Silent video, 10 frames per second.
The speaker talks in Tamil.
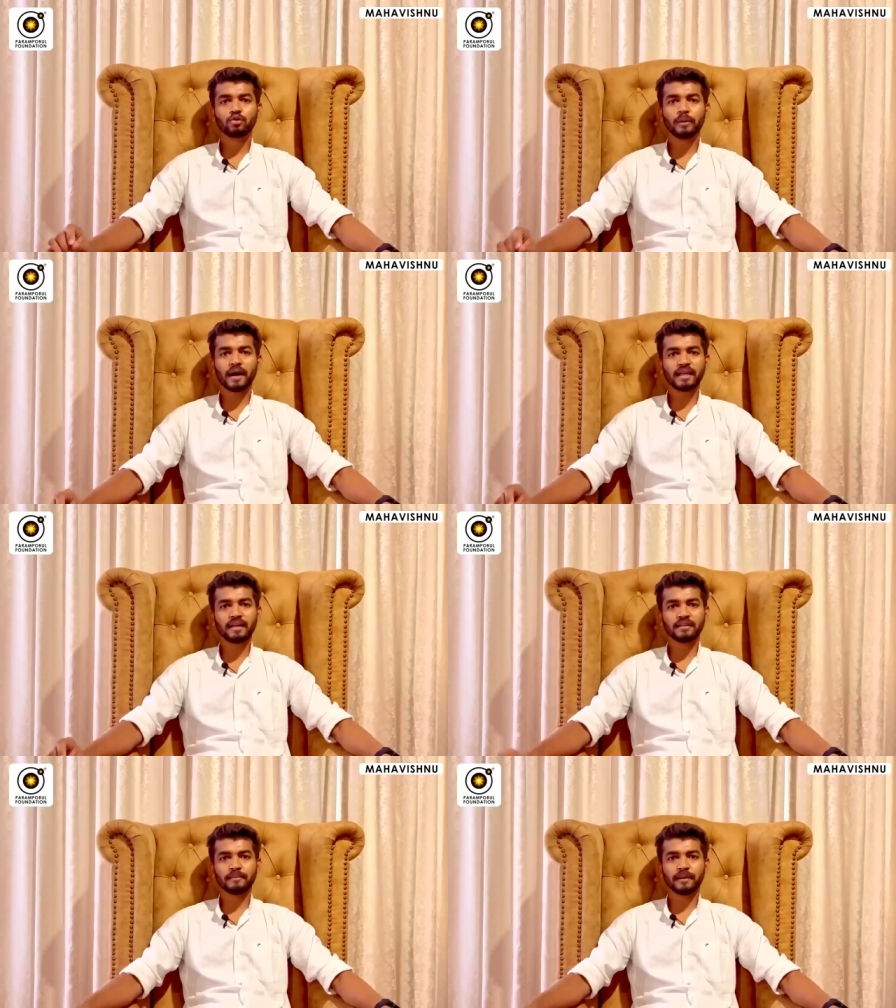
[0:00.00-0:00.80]

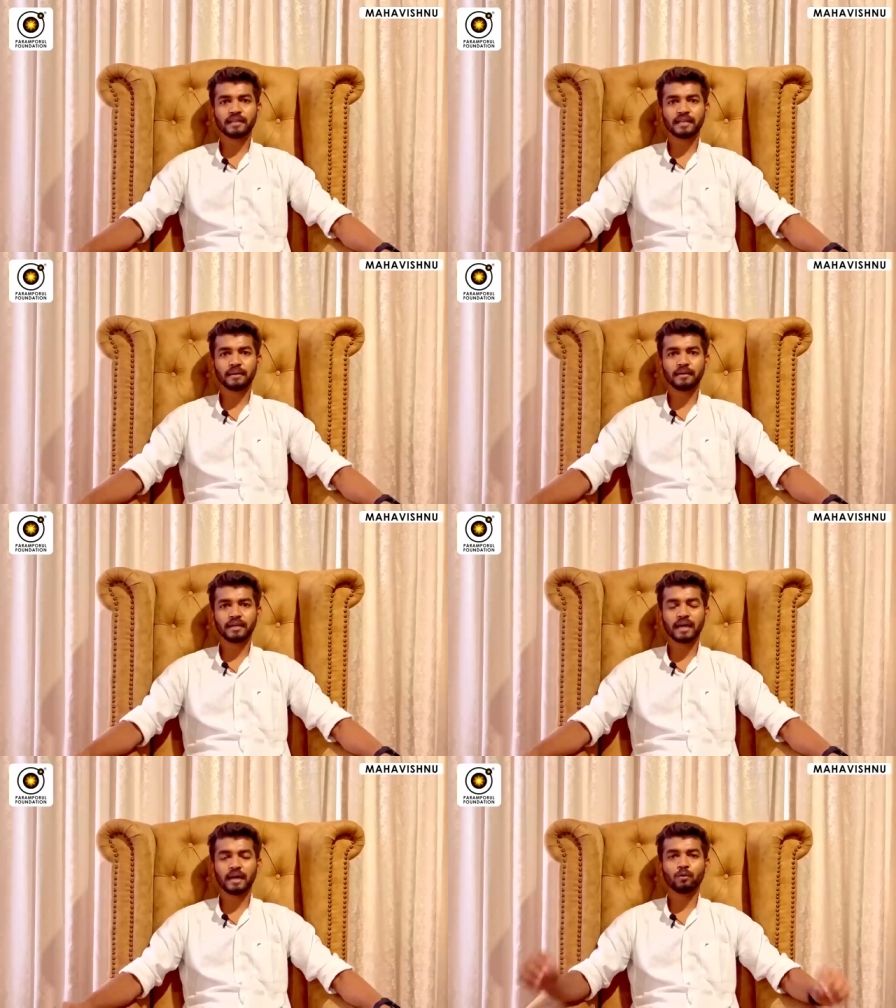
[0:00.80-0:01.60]
துபாயில் வந்து பார்த்தீங்க
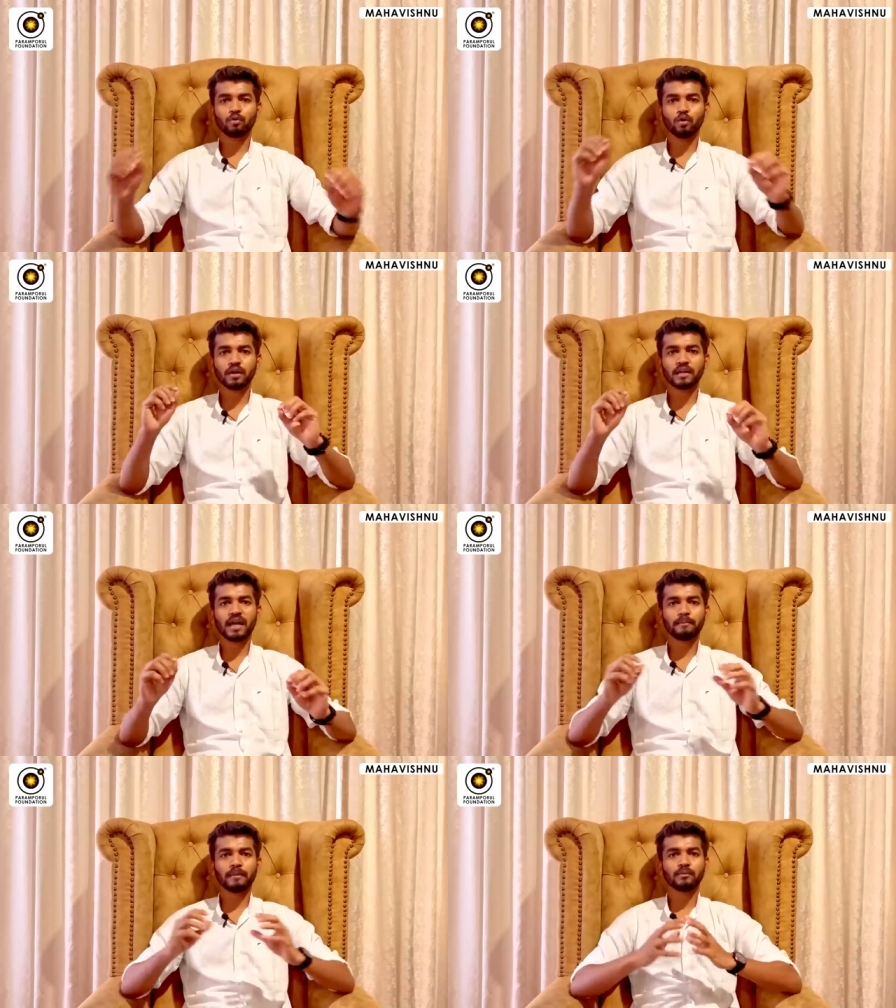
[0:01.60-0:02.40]
அப்படின்னா ஒரு
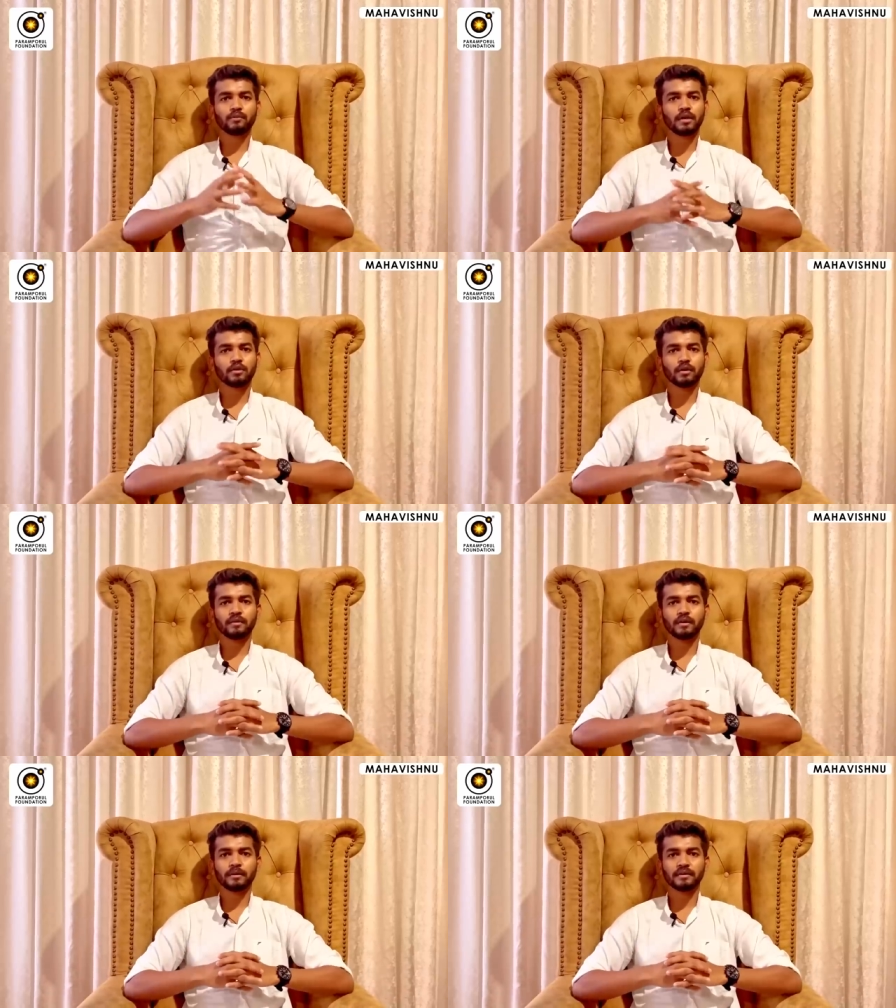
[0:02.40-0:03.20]
நாள் பரம்பொருள்
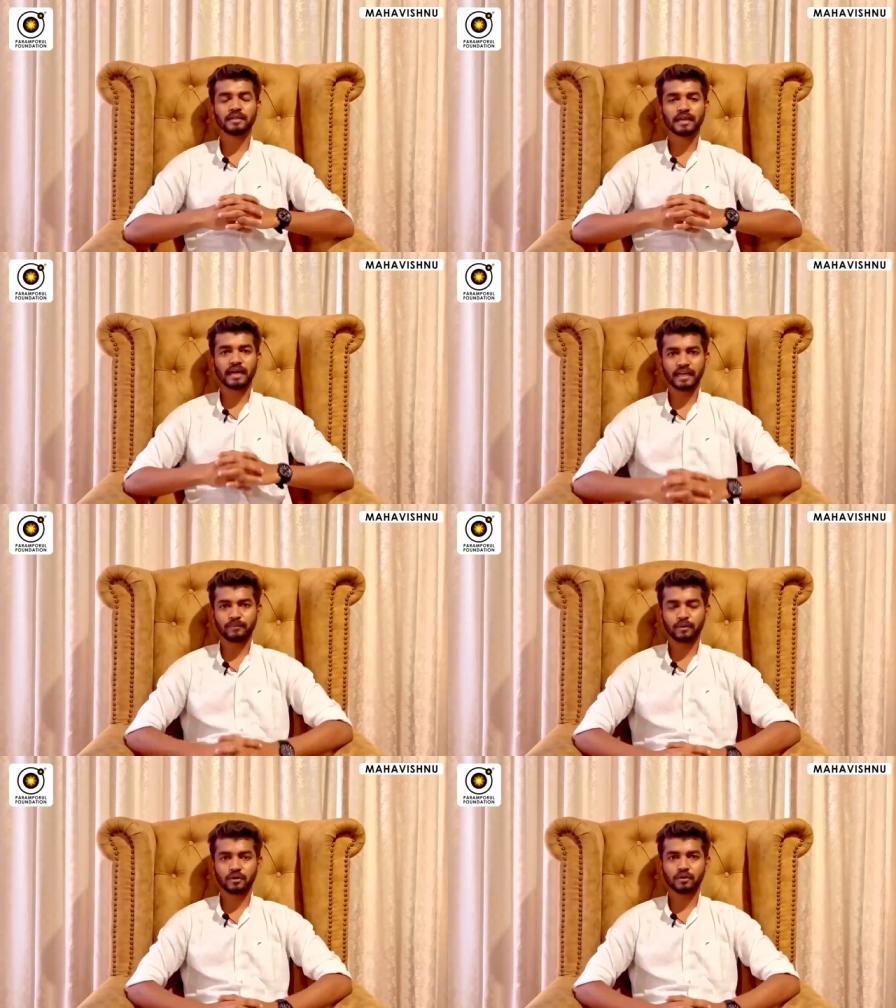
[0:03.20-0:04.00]
யோகம் வகுப்பை வந்து
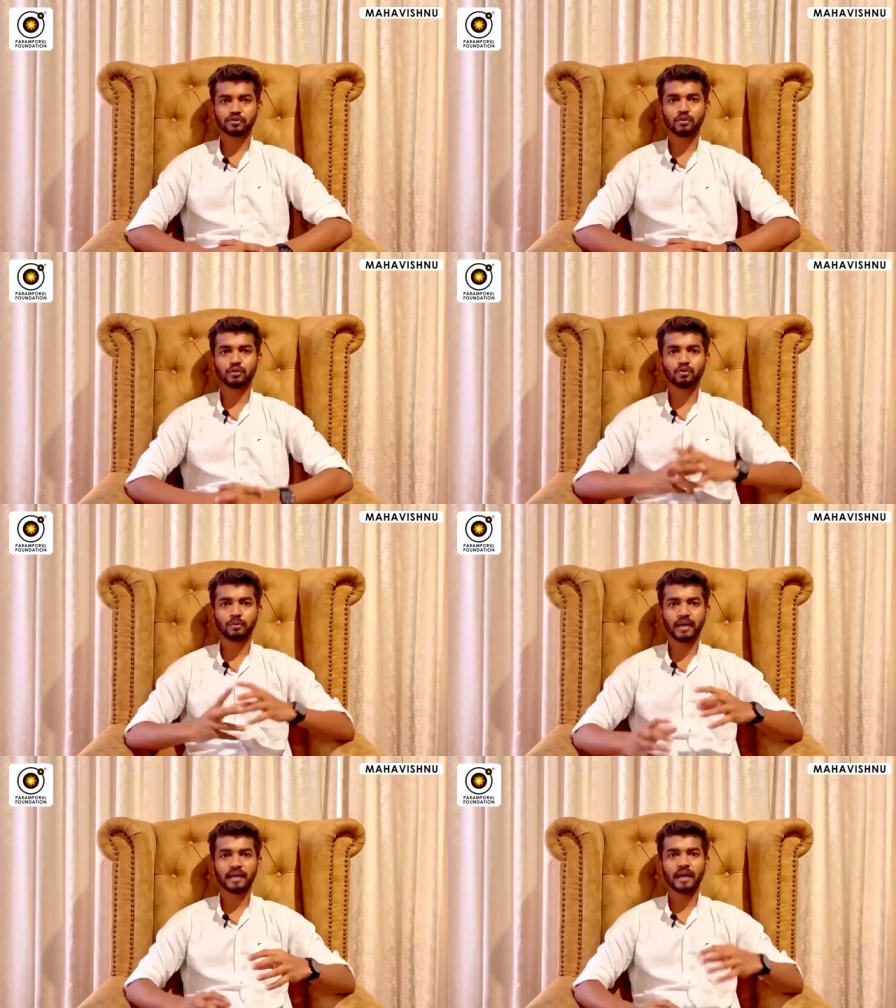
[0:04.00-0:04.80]
கண்டக்ட் பண்ணுறோம் ஸோ
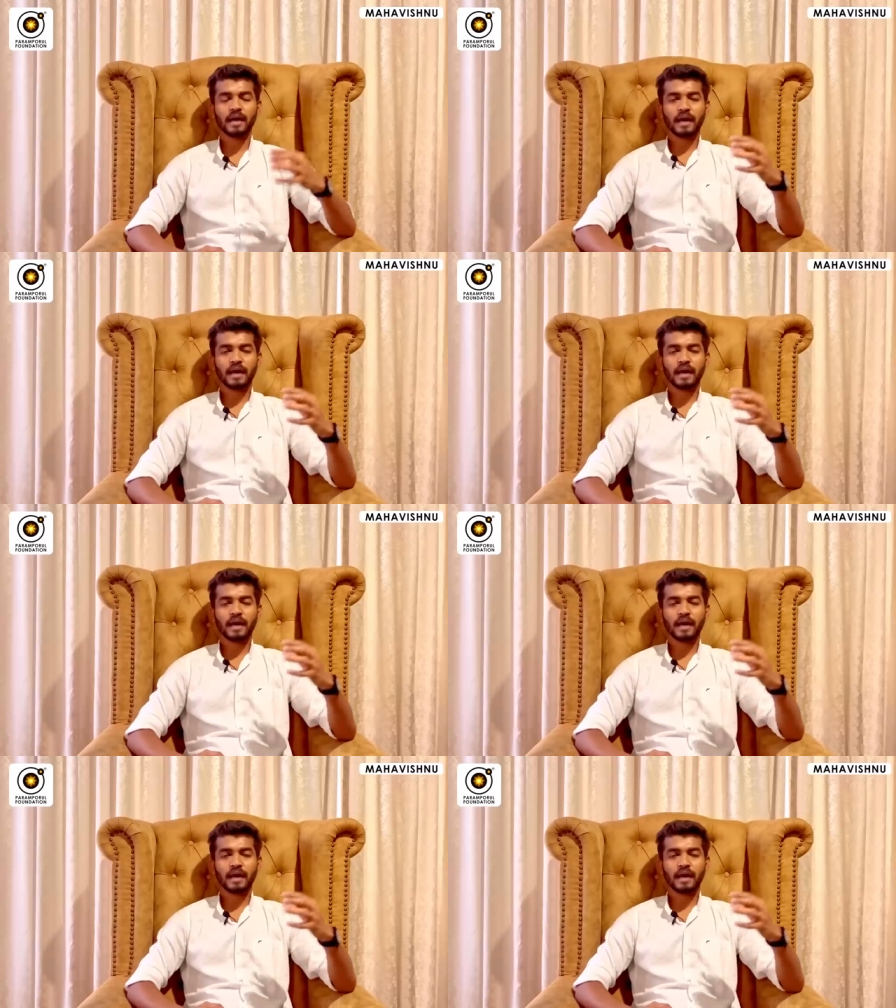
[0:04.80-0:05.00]
துபாய்